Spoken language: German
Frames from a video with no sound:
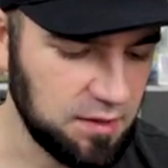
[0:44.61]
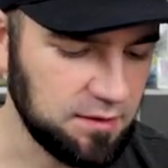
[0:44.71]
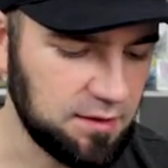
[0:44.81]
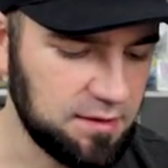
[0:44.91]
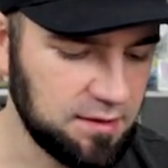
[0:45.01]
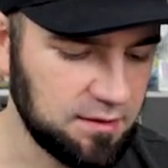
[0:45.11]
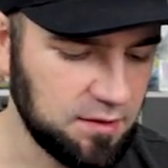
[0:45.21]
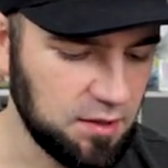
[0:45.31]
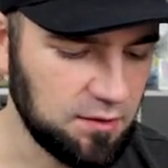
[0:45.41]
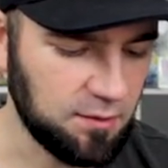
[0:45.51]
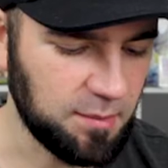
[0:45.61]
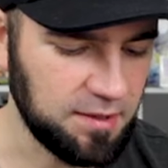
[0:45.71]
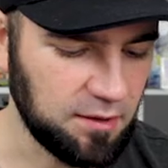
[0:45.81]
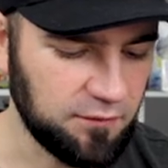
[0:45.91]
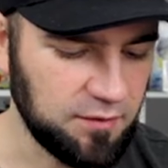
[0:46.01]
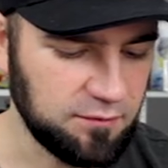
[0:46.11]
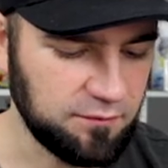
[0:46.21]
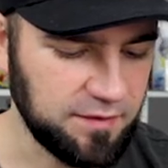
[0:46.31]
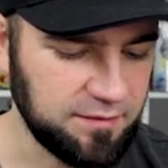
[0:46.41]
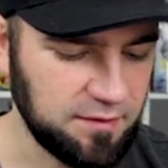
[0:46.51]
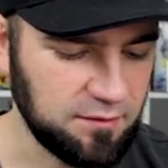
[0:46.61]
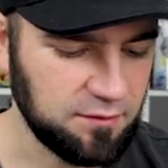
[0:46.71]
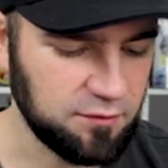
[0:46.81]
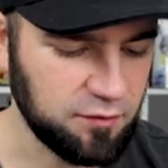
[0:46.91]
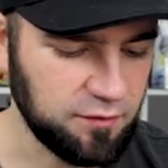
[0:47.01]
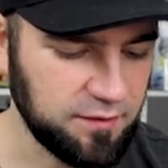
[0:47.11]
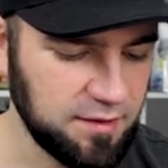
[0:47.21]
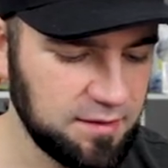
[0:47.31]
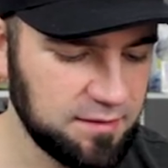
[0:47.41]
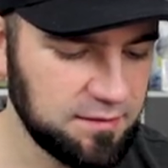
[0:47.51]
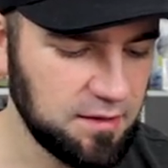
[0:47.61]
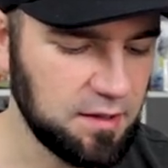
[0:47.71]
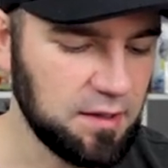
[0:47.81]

Dann hier nochmal die Auflistung, was da Schönes drin ist.